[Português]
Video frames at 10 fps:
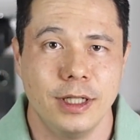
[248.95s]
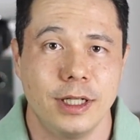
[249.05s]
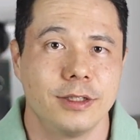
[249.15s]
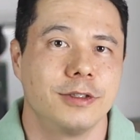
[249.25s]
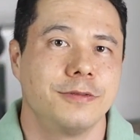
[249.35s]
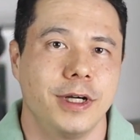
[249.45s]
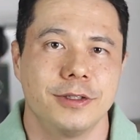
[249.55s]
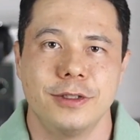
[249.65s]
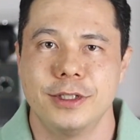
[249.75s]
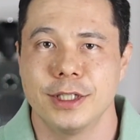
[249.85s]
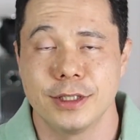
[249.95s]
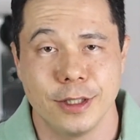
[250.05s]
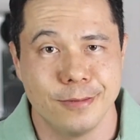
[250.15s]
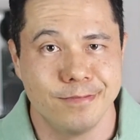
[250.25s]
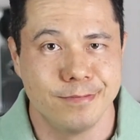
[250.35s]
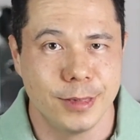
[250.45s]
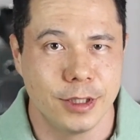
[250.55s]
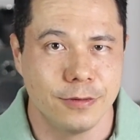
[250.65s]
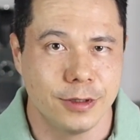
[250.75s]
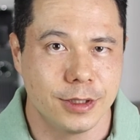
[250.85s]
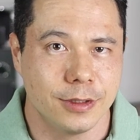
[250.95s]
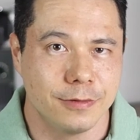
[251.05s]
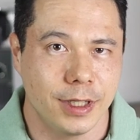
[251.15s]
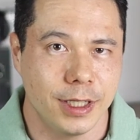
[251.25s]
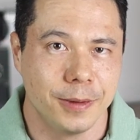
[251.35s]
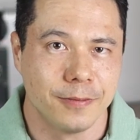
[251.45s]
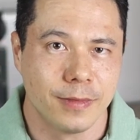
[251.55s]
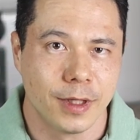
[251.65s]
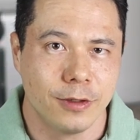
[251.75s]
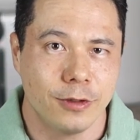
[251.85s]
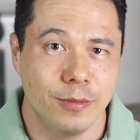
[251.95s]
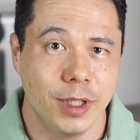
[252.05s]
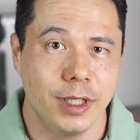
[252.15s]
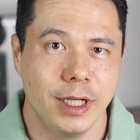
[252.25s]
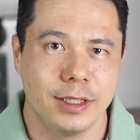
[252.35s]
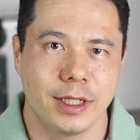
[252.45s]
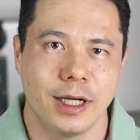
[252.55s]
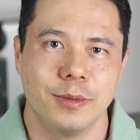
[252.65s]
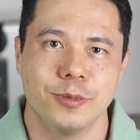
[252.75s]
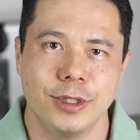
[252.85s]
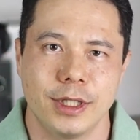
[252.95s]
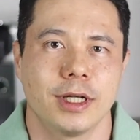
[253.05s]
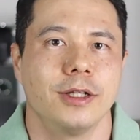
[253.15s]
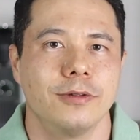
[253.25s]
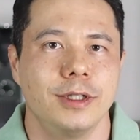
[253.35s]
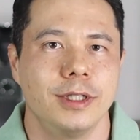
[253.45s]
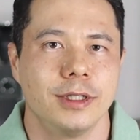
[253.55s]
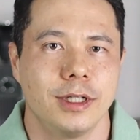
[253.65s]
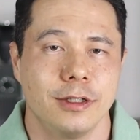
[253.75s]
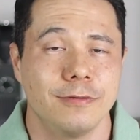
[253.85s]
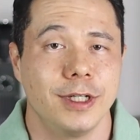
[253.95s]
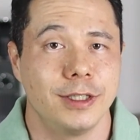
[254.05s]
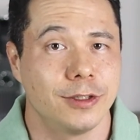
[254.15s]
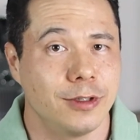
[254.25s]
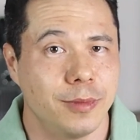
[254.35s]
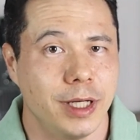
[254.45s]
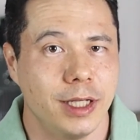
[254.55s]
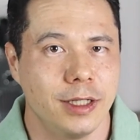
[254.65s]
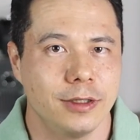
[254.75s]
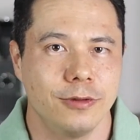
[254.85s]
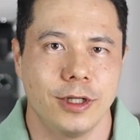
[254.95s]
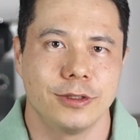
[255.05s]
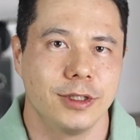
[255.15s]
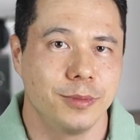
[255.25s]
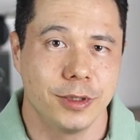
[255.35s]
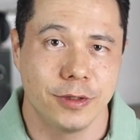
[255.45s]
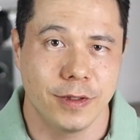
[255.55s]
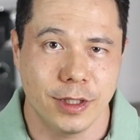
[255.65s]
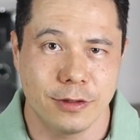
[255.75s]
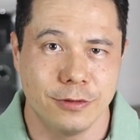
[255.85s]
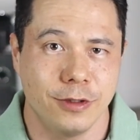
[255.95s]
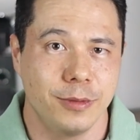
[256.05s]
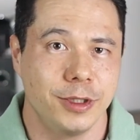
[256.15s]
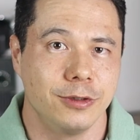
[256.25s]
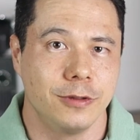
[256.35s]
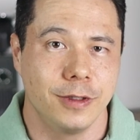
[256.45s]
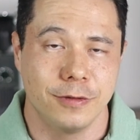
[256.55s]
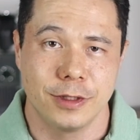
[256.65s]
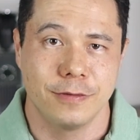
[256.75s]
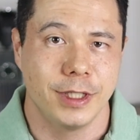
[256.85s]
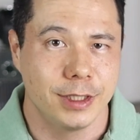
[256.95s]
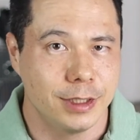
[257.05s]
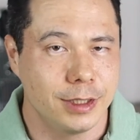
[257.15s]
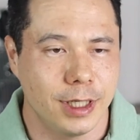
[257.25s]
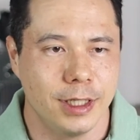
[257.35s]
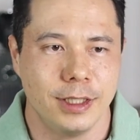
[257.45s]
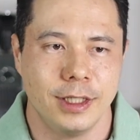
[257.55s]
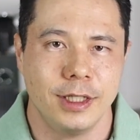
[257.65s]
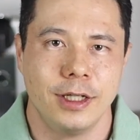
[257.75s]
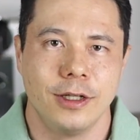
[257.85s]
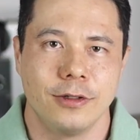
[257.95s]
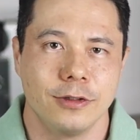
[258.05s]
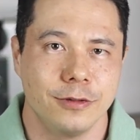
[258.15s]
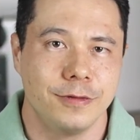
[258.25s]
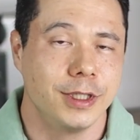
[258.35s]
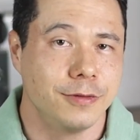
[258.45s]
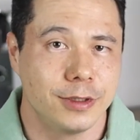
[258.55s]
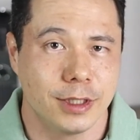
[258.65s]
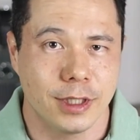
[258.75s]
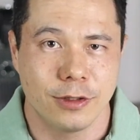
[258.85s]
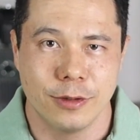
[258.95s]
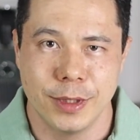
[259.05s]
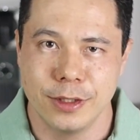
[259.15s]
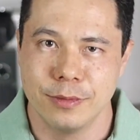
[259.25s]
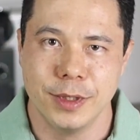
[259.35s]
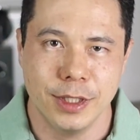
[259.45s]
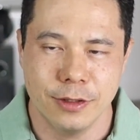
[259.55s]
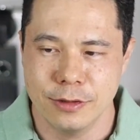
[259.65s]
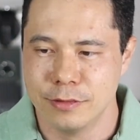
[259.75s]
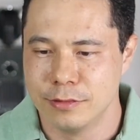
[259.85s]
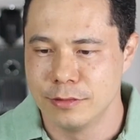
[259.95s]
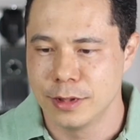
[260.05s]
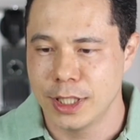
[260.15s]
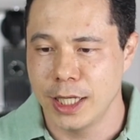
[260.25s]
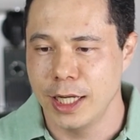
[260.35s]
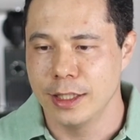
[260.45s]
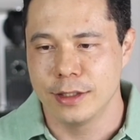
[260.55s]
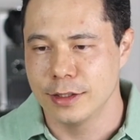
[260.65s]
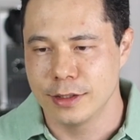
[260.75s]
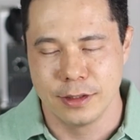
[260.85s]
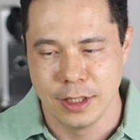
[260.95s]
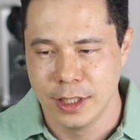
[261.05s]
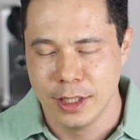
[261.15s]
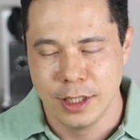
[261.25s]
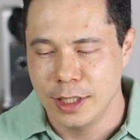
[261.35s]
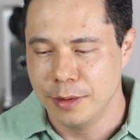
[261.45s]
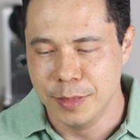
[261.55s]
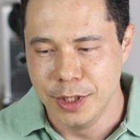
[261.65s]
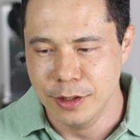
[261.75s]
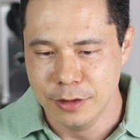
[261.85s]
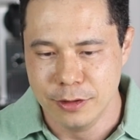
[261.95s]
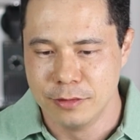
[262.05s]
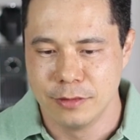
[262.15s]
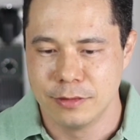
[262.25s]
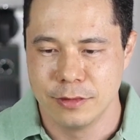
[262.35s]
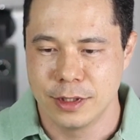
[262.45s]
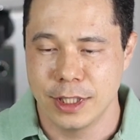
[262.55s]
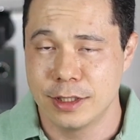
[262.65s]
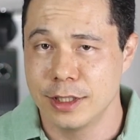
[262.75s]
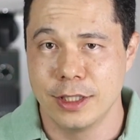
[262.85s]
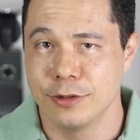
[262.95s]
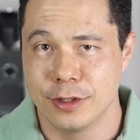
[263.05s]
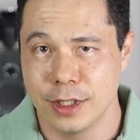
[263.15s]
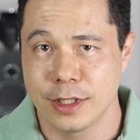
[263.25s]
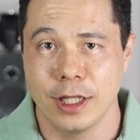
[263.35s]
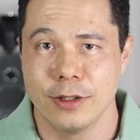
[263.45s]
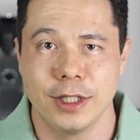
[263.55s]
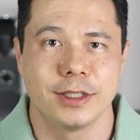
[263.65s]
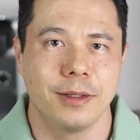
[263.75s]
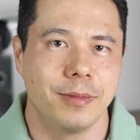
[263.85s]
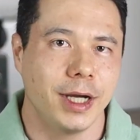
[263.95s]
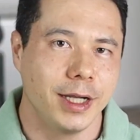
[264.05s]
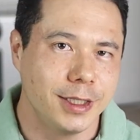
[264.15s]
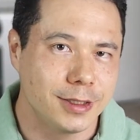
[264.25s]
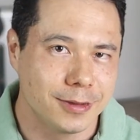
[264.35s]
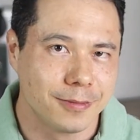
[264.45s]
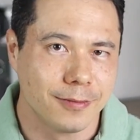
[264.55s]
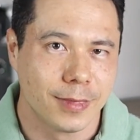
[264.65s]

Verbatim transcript: e que são de fácil digestão. Então você vai comer, entrar muita caloria, que não vai encher sua barriga, duas horas depois você vai estar com fome de novo, aí você vai jantar. Quando vê, você está comendo mil, 1.700, é, mil, setecentos, oitocentos calorias a mais